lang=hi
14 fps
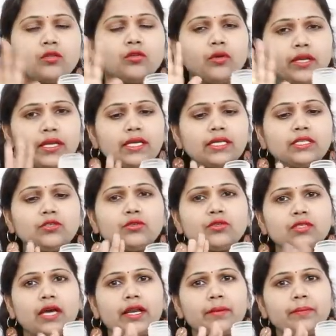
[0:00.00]
तो ये जो
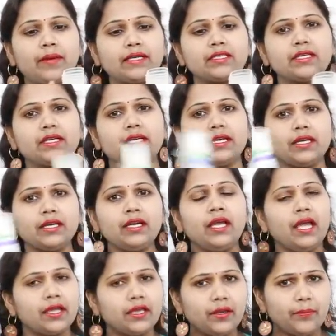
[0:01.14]
सारे प्लास्टिक के
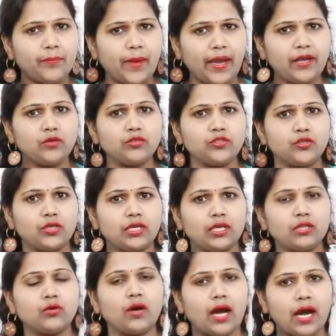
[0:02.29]
हैं ये बैन हो चुकी है
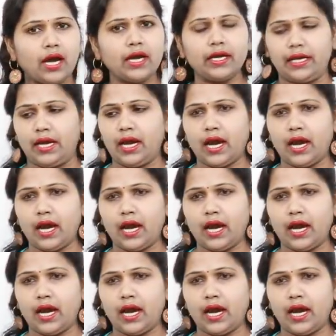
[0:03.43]
तो अगर